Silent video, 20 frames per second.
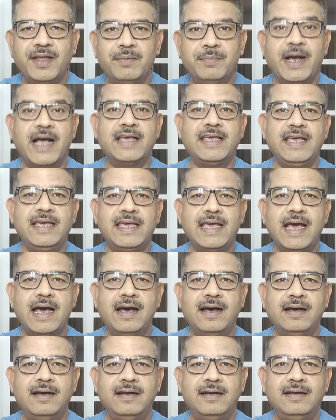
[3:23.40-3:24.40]
बाकी क्या
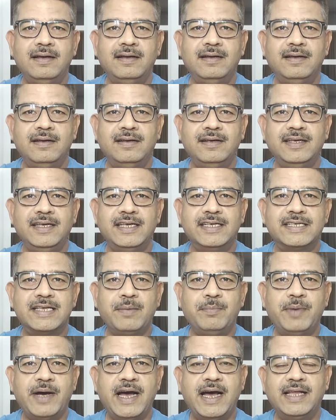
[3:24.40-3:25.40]
इसके
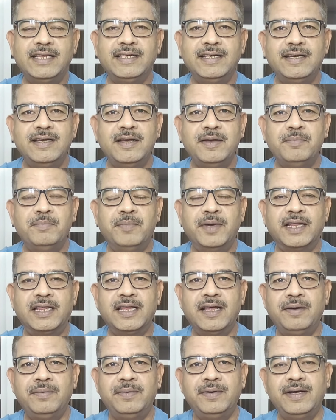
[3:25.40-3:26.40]
बाद
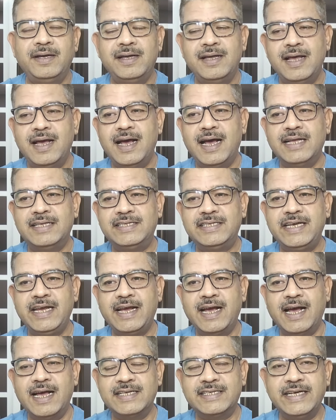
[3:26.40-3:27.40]
मतलब अच्छी
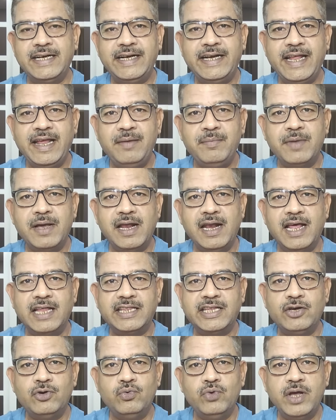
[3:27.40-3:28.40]
खासी टीम
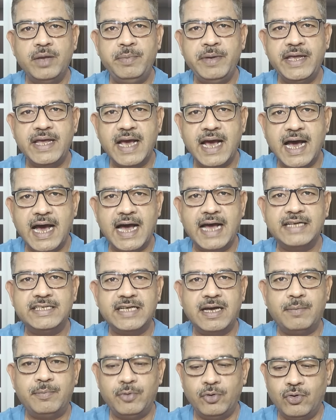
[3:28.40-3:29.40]
खिलाते हुए भी आज
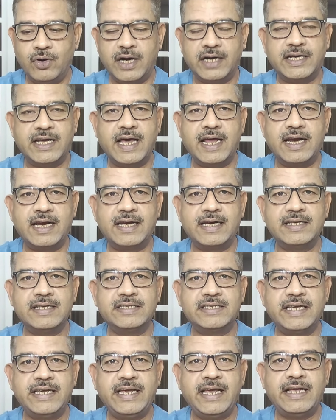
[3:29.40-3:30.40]
आप लोग 18 रन
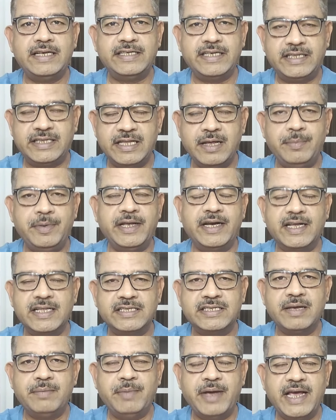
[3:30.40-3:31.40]
से या जितने भी रन
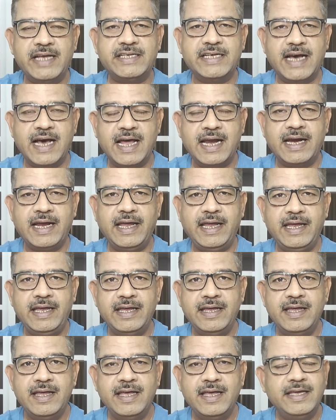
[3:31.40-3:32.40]
से मैच हार गए
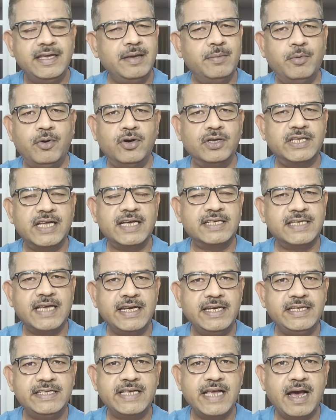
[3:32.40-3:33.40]
ये बहुत
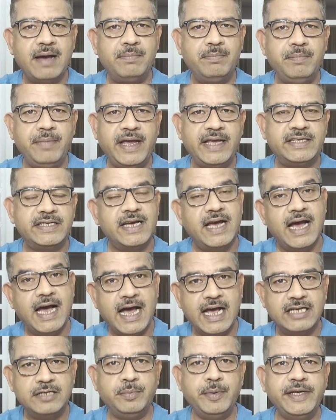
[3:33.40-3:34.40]
आसानी से आप मैच
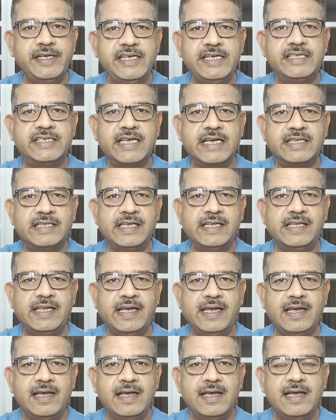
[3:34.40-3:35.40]
आज भी जीत सकते
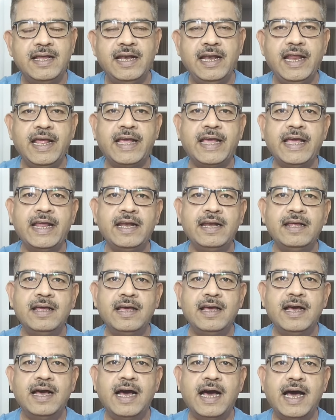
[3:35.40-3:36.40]
थे लेकिन
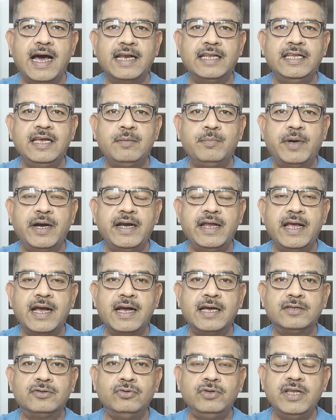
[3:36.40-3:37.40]
हार्दिक पांड्या
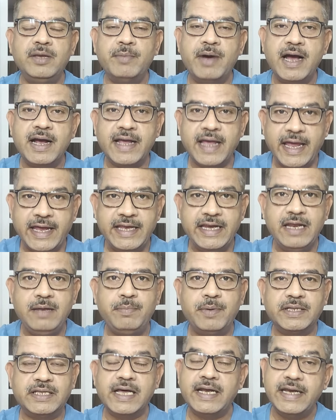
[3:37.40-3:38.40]
का तो दिमाग है ही नहीं
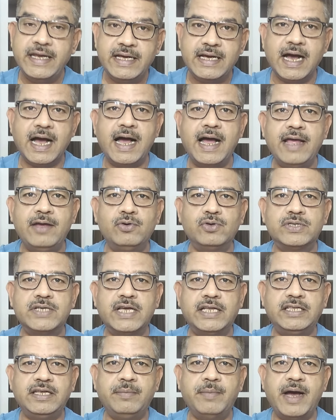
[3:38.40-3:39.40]
पता नहीं कहाँ है
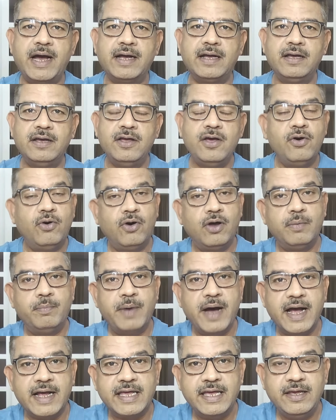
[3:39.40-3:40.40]
उसका दिमाग और
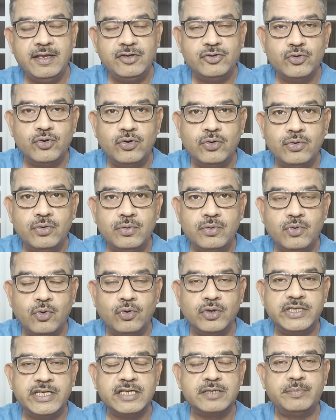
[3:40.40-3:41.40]
बाकी जो
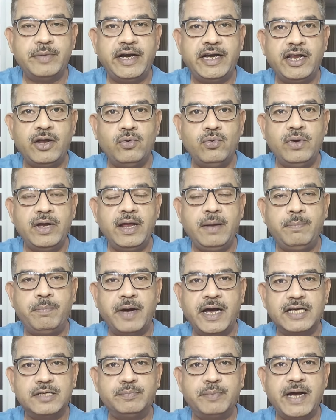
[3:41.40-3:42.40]
कोचेस बैठे हुए हैं
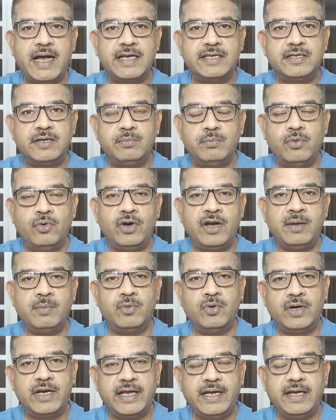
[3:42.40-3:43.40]
पांच पांच मोटे
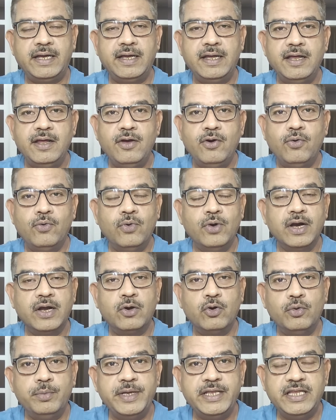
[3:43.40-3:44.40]
मोटे
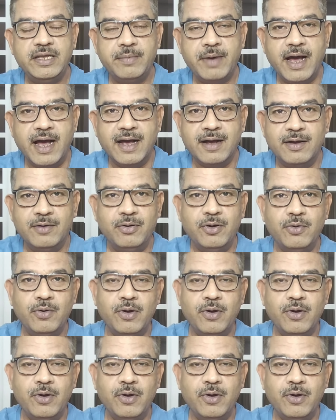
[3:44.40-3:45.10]
उनको भी दिमाग